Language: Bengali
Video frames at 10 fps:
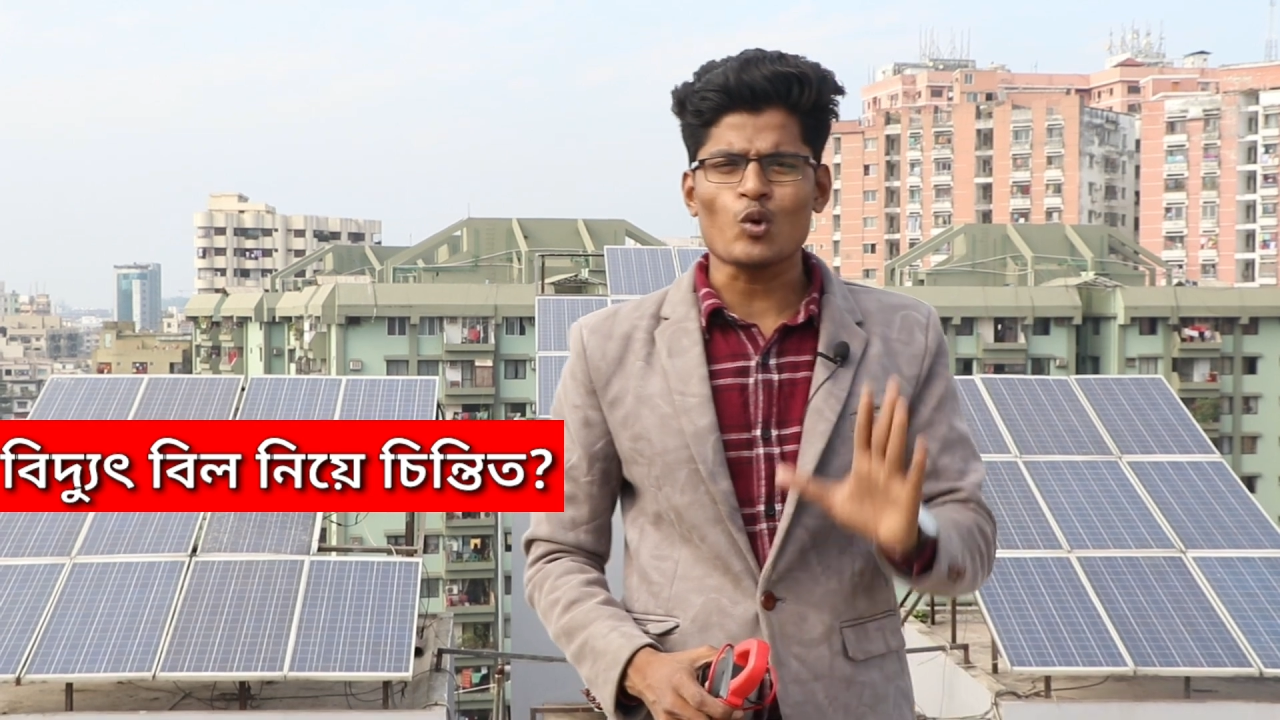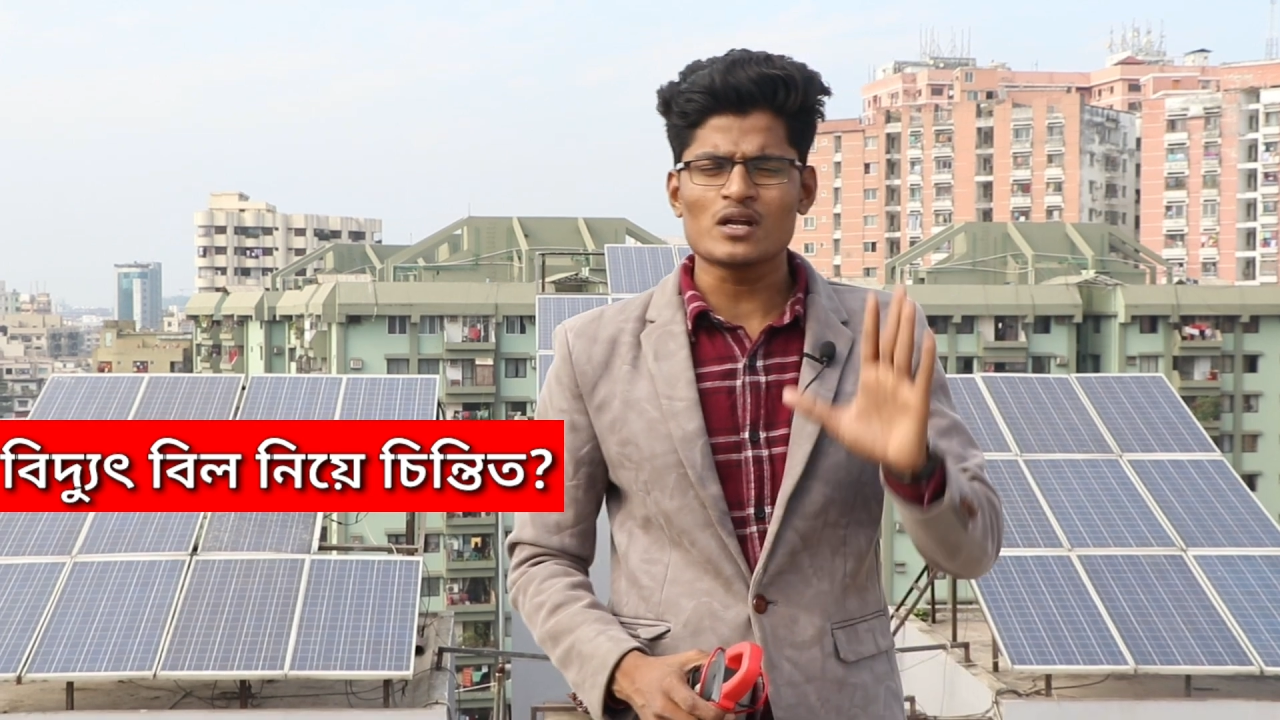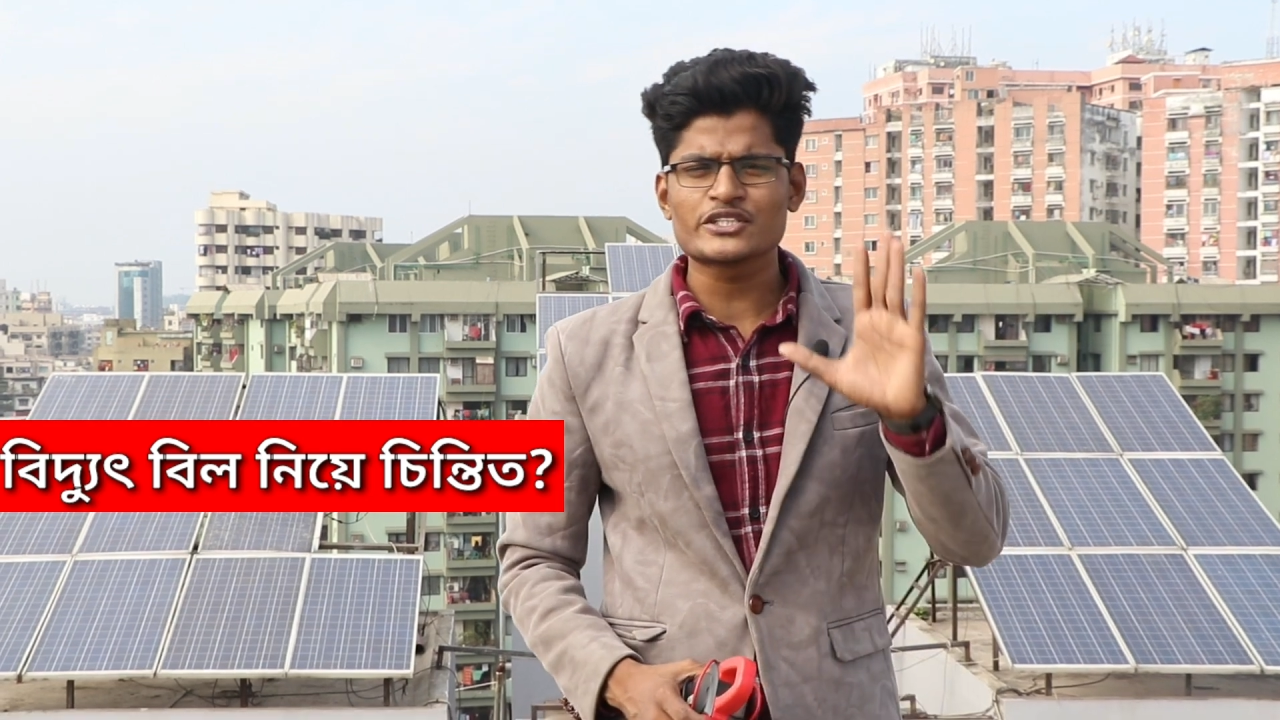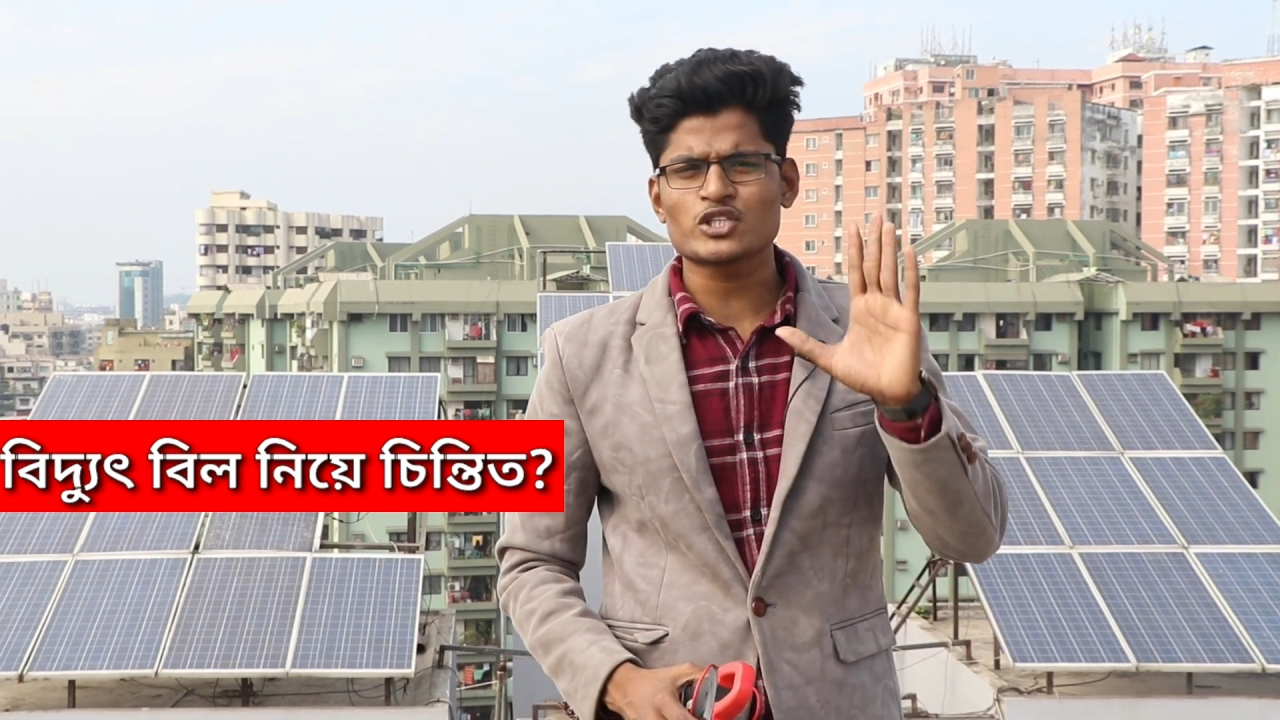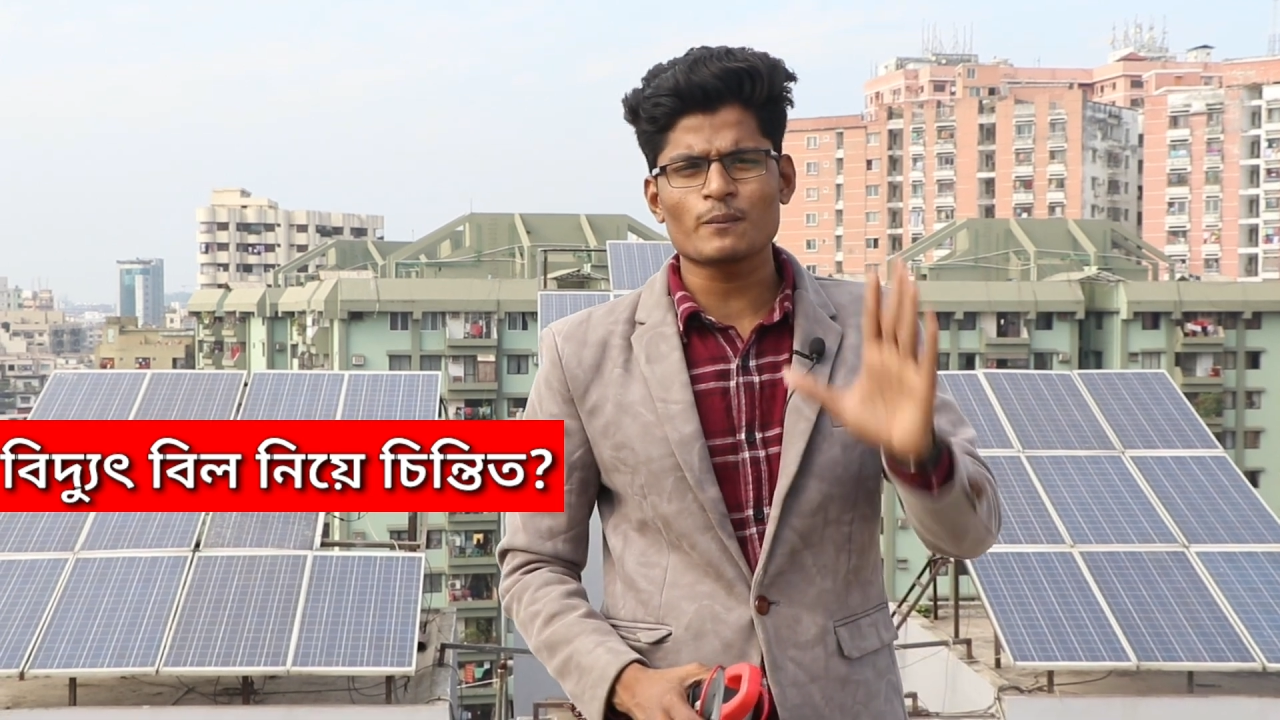
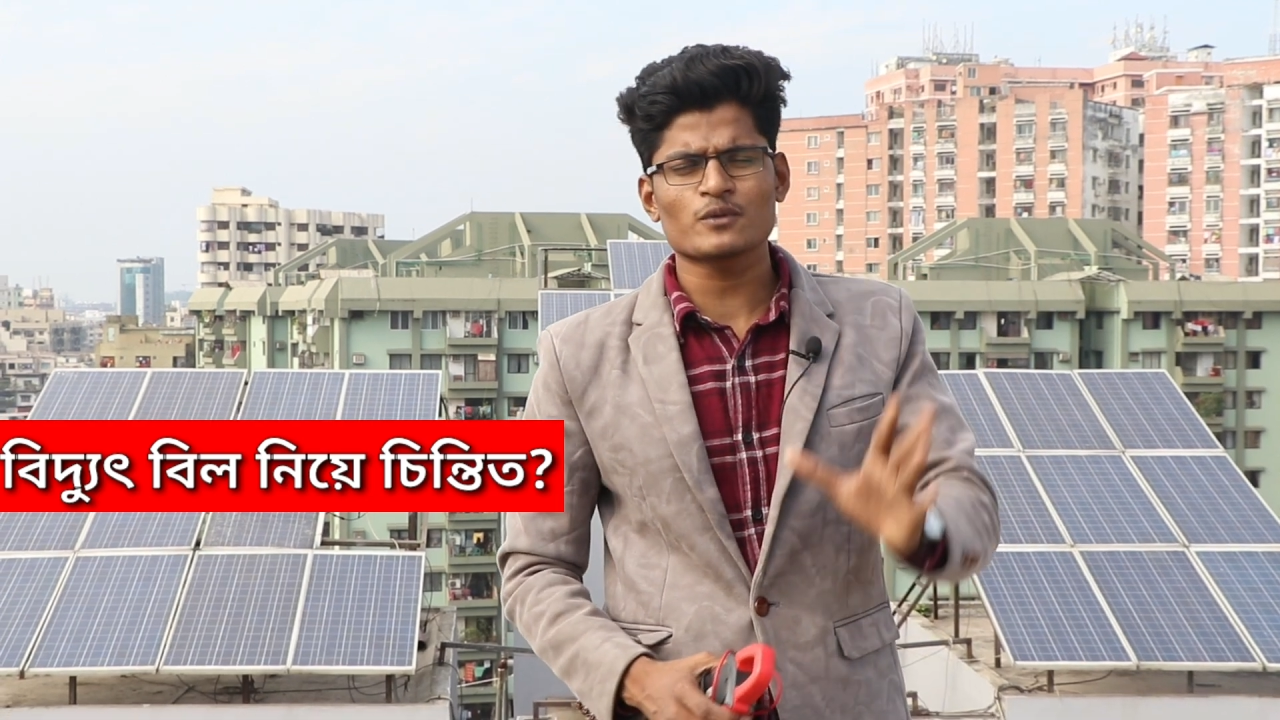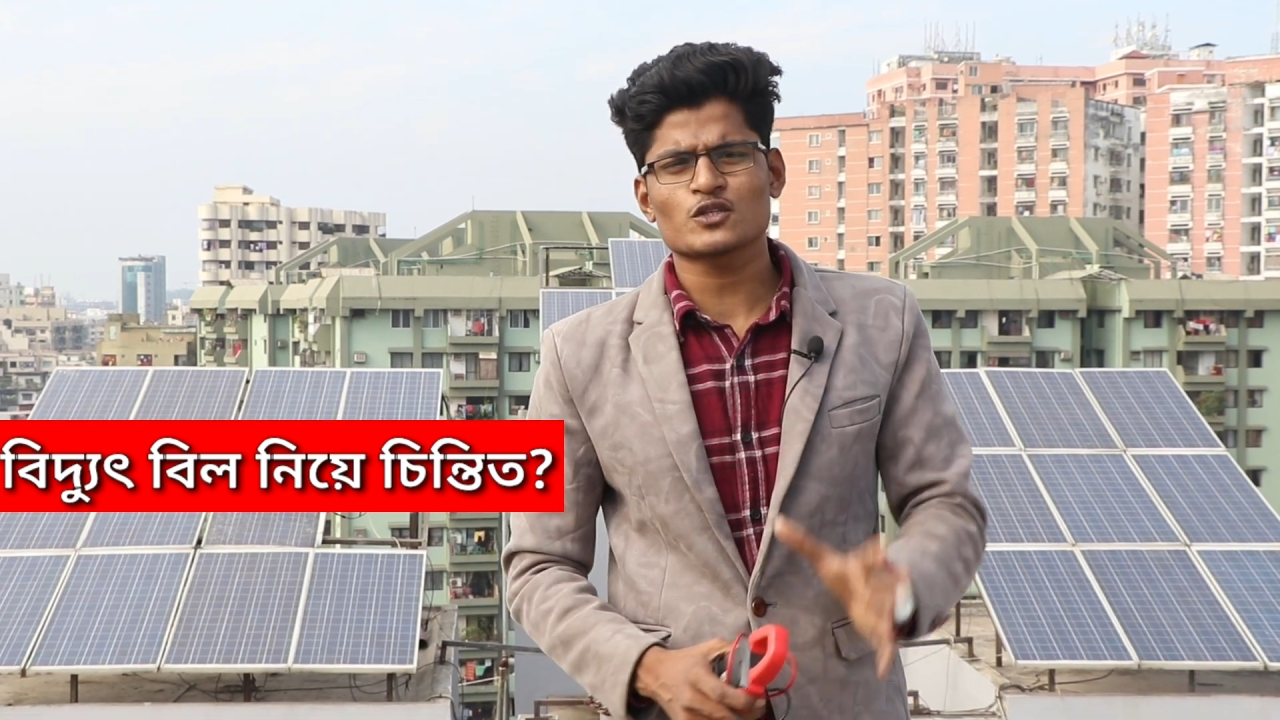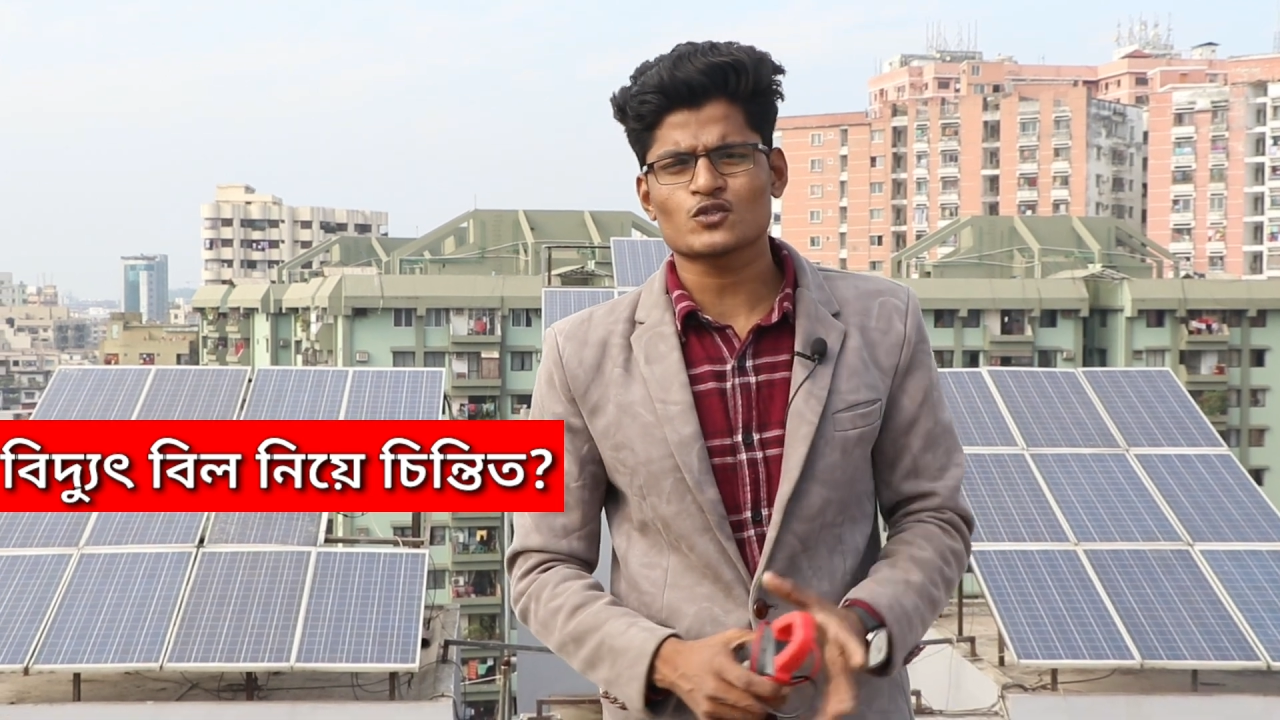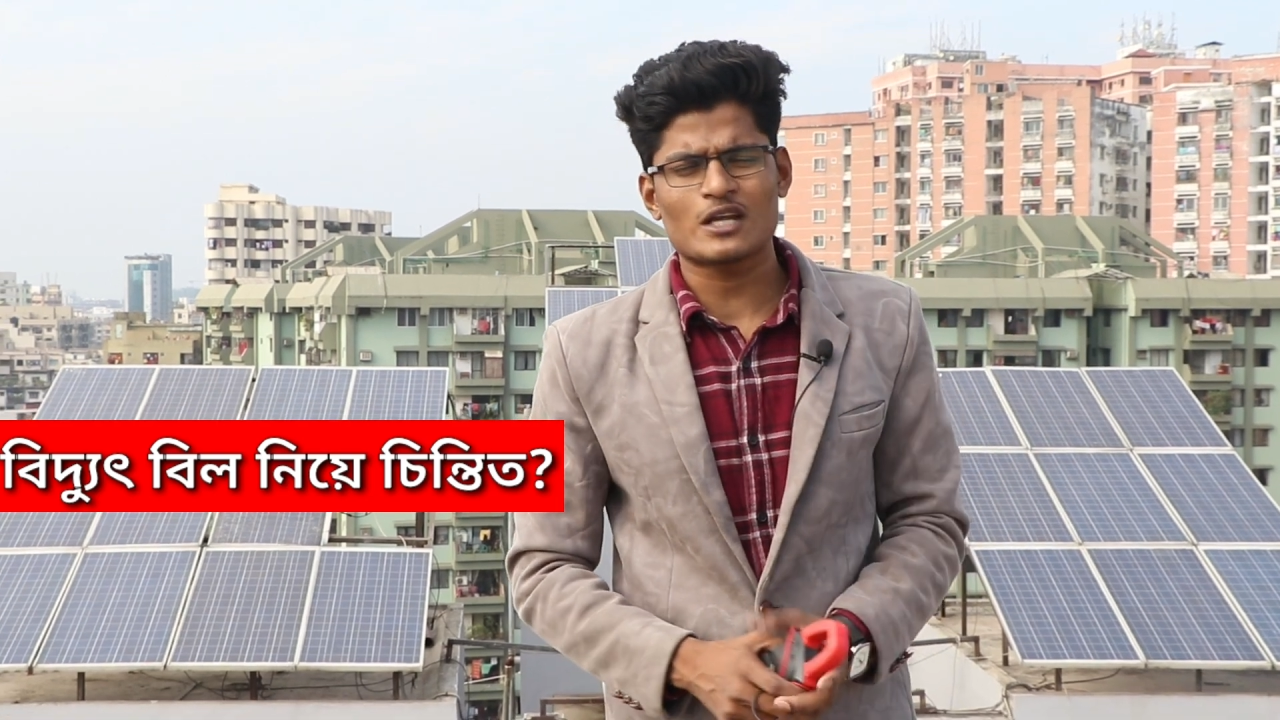কোয়ালিটি সম্পন্ন